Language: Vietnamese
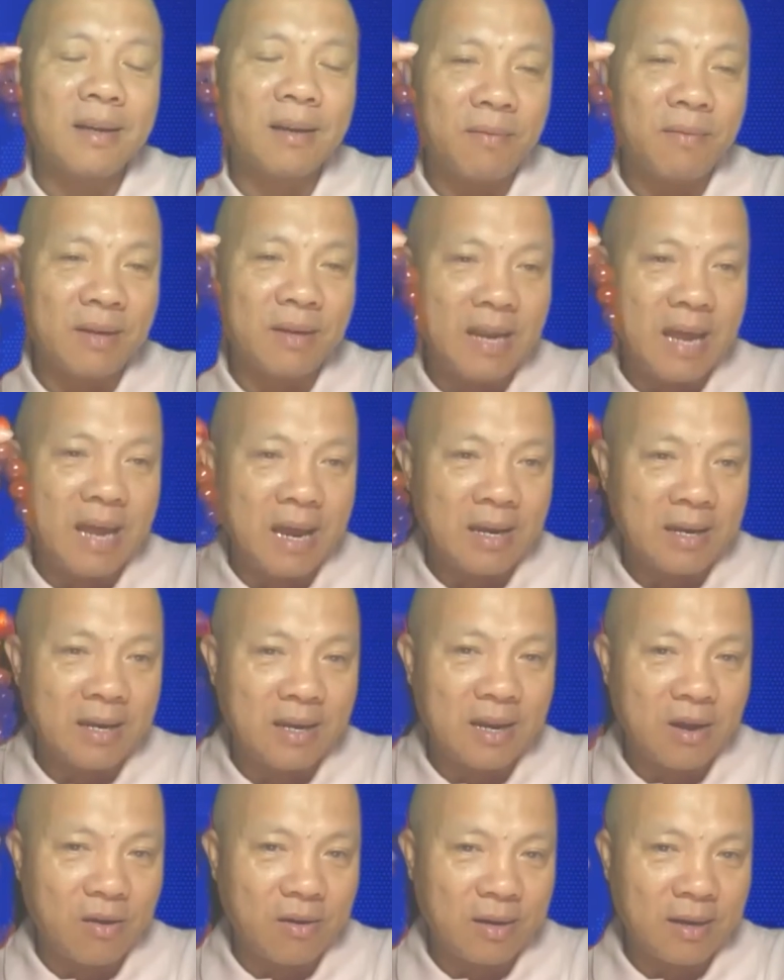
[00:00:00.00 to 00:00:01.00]
cái viên đá này
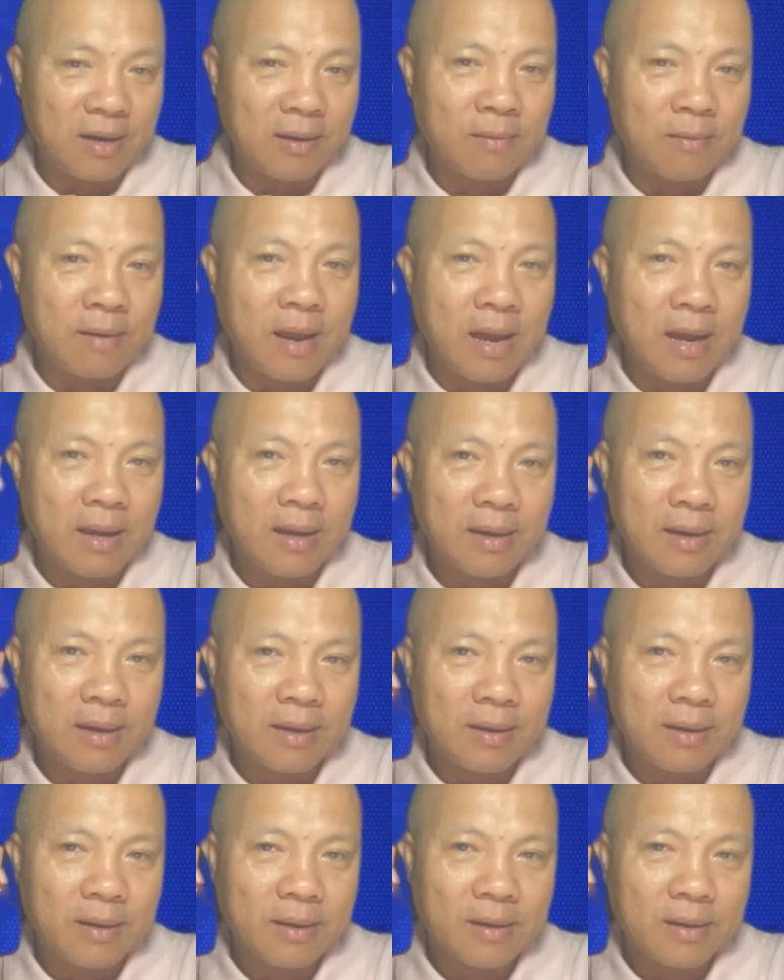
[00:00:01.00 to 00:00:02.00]
để họ neo lại,
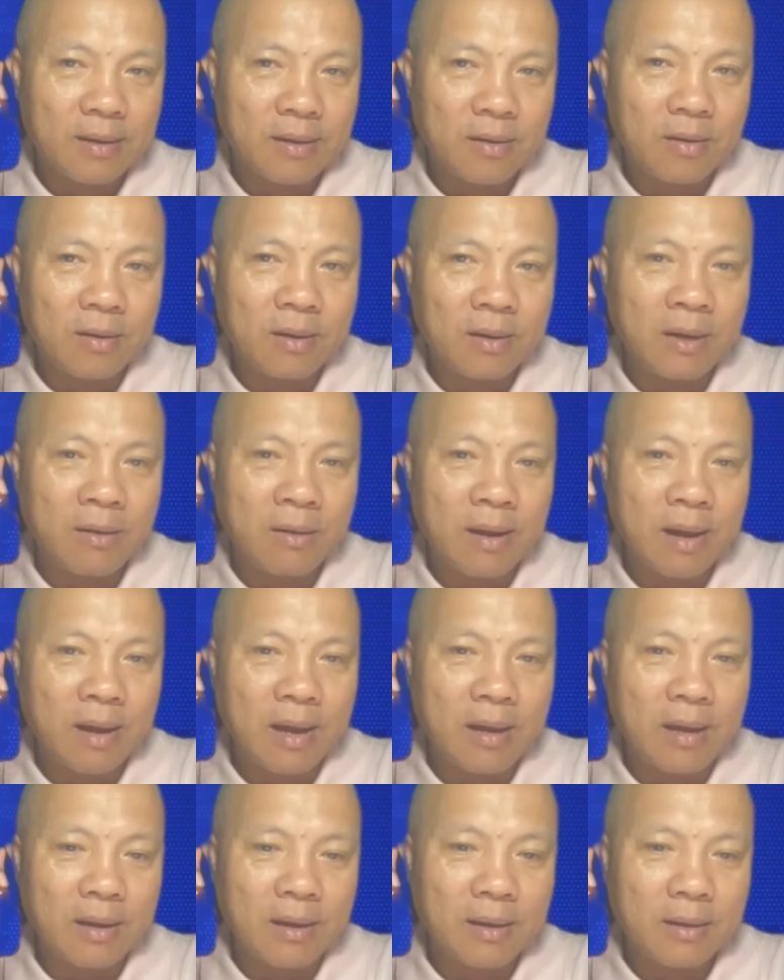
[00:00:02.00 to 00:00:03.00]
họ neo lại.
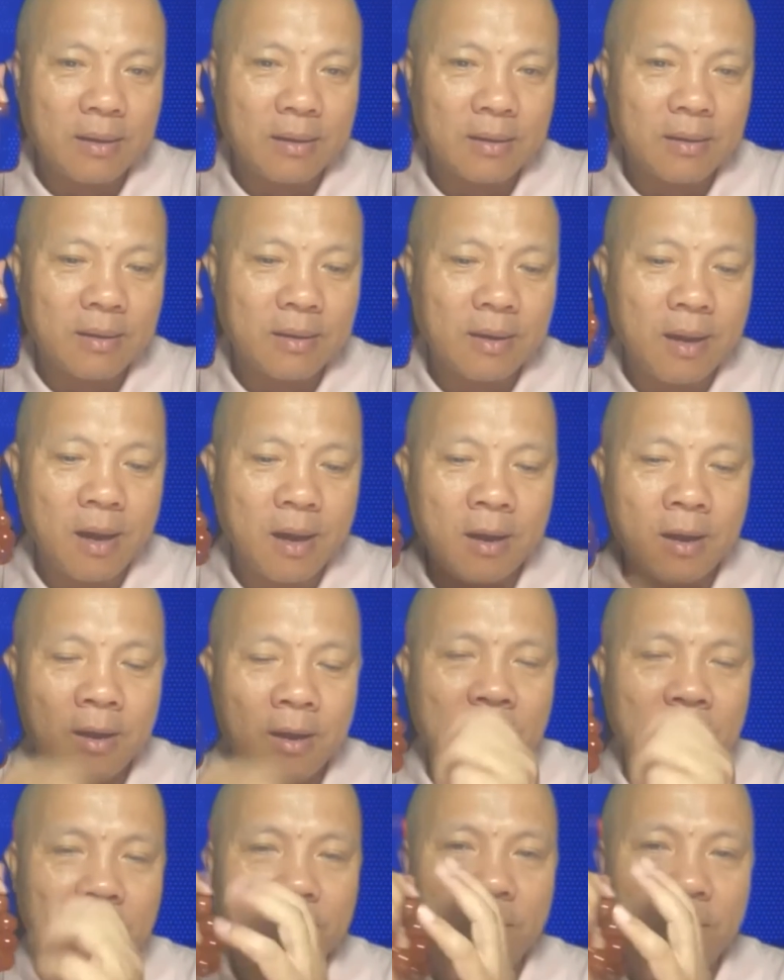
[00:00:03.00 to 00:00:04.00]
Đó,
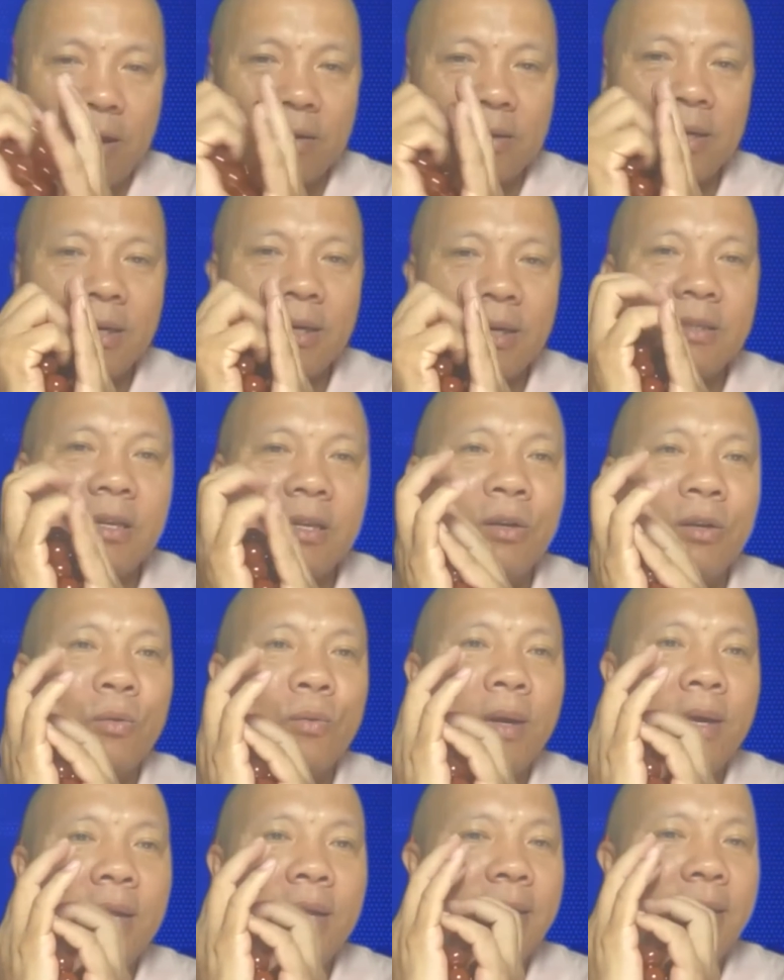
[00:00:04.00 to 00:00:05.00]
và họ rất là trân
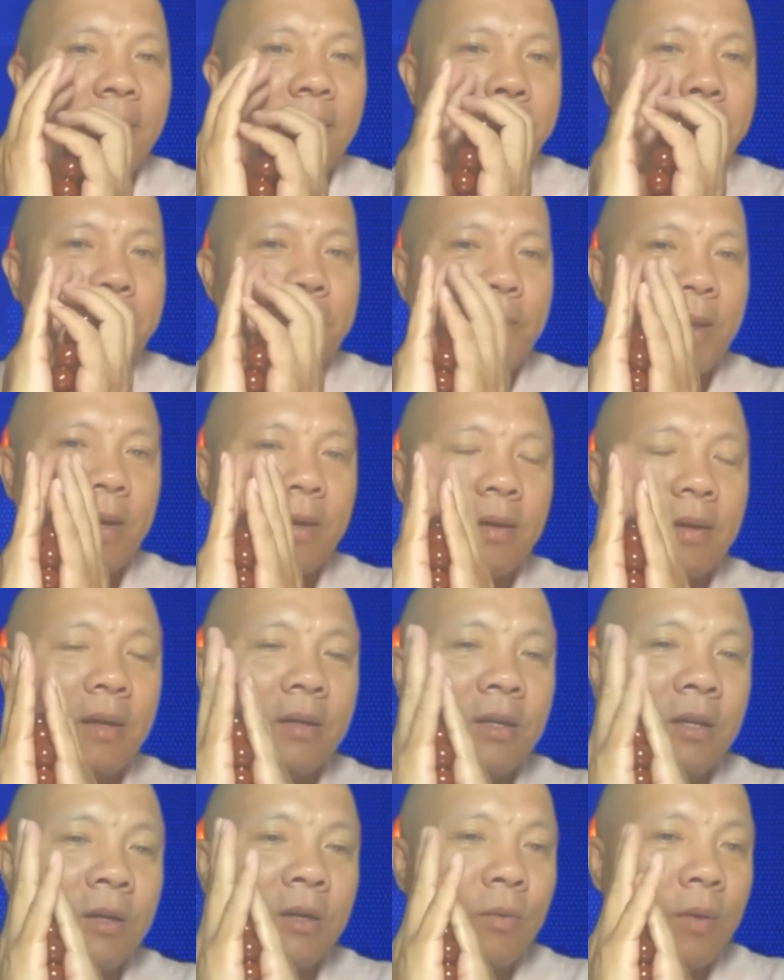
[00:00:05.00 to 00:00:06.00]
quý nó, họ rất là
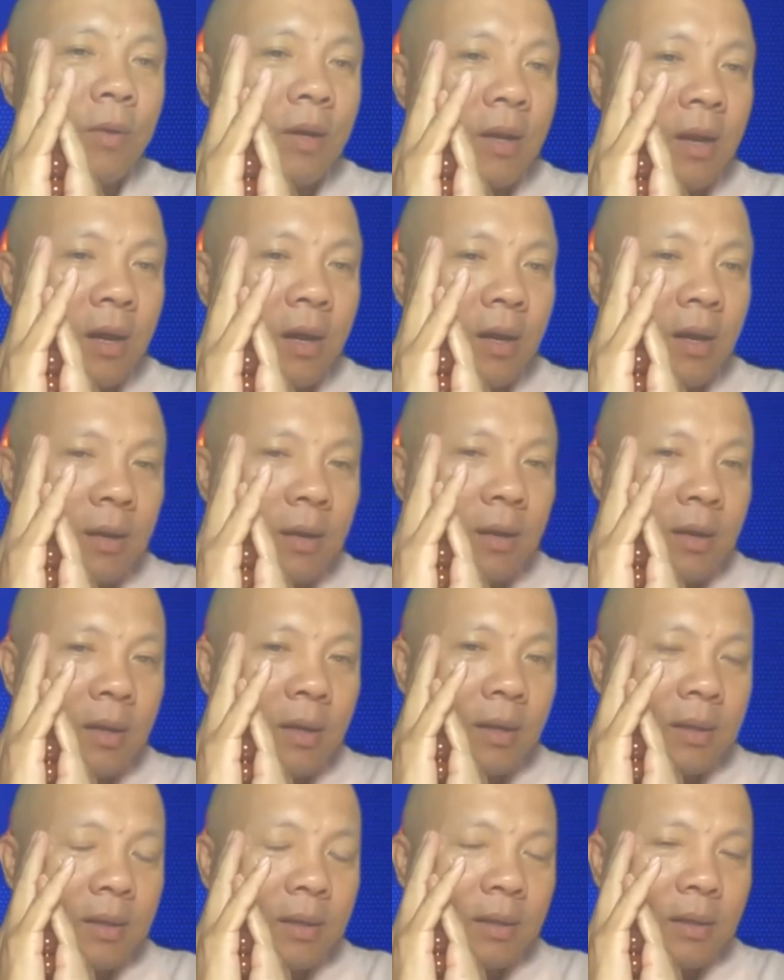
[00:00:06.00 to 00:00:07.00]
trân quý nó.
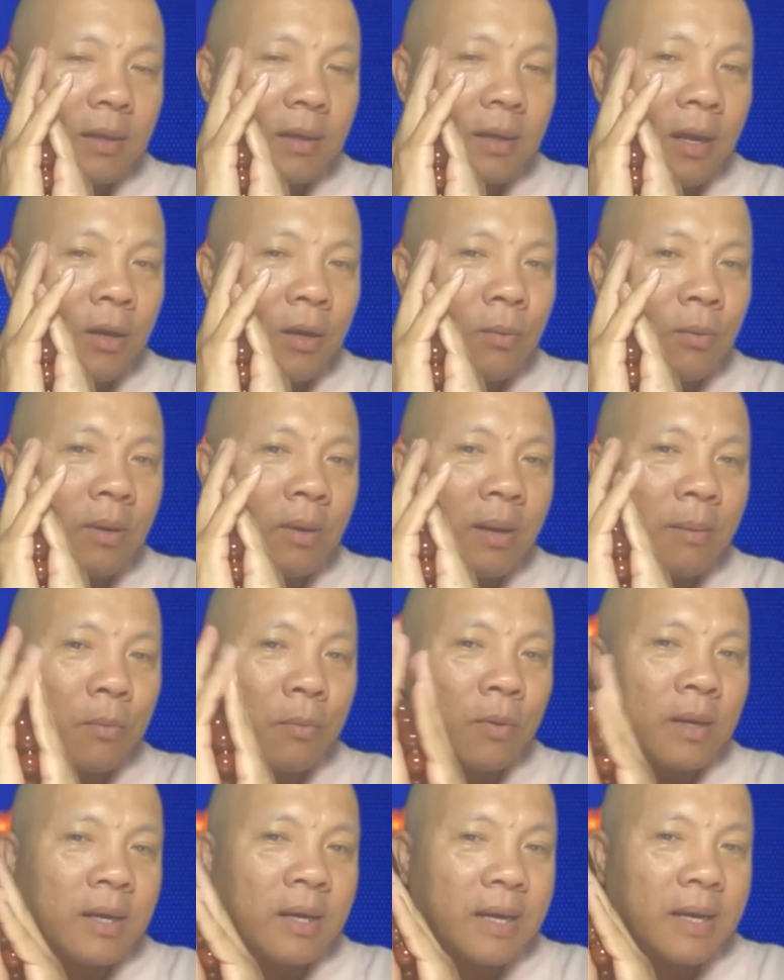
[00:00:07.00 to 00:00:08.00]
Thì đây cũng là
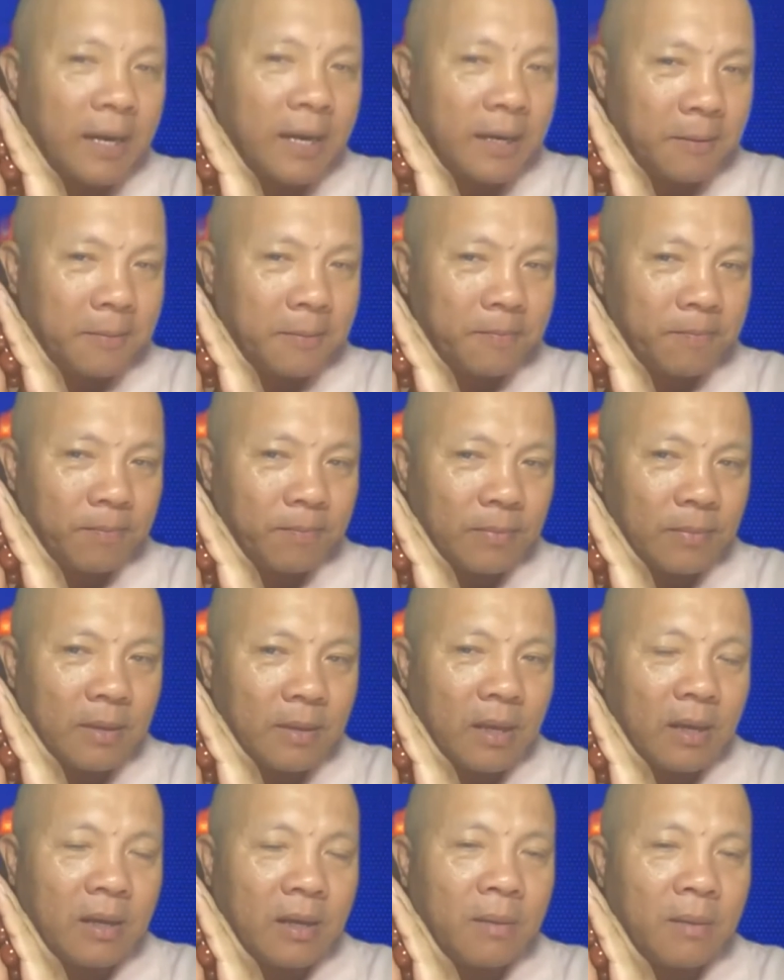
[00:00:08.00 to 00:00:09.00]
một cái cách
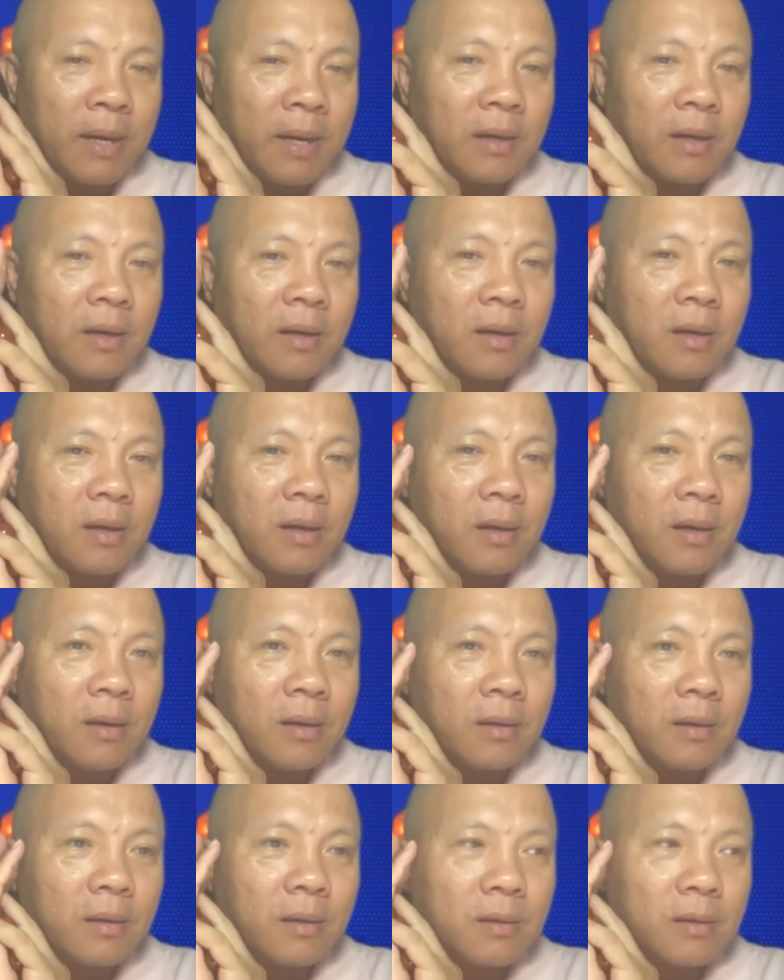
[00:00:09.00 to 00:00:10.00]
để các bạn
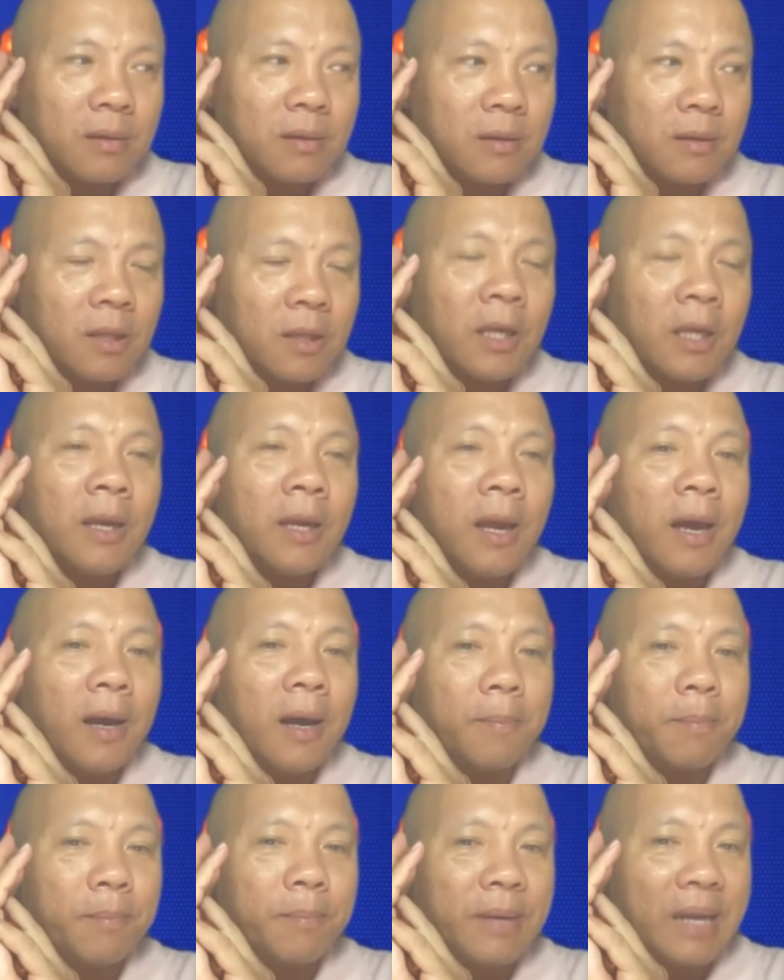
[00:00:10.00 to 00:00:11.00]
tích
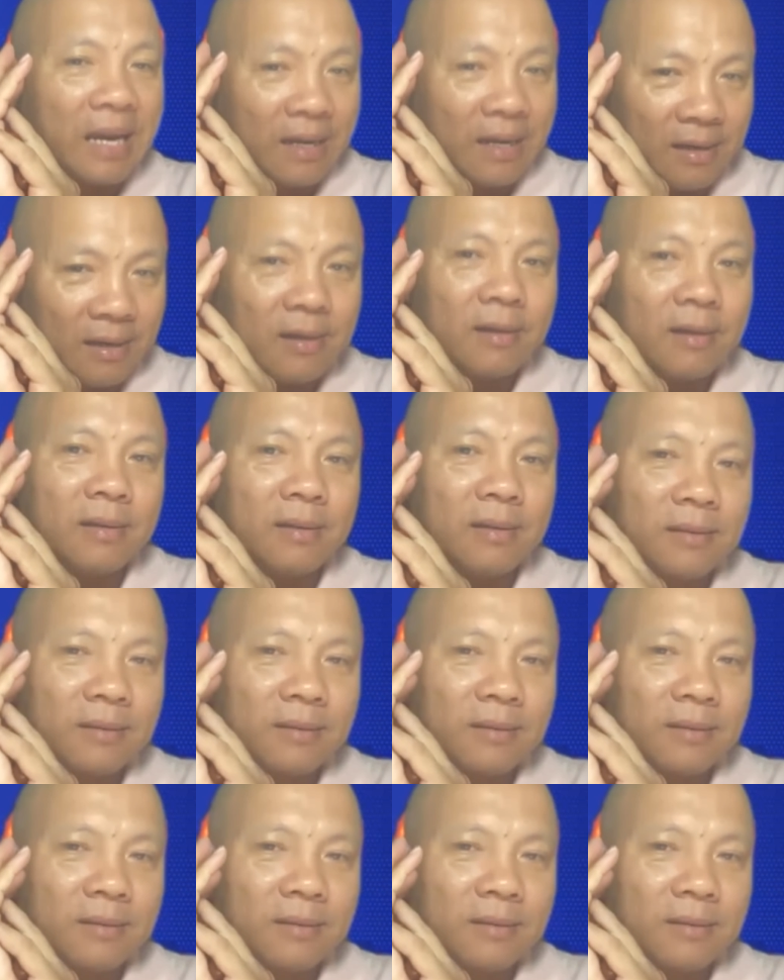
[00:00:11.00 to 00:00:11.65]
hợp năng lượng.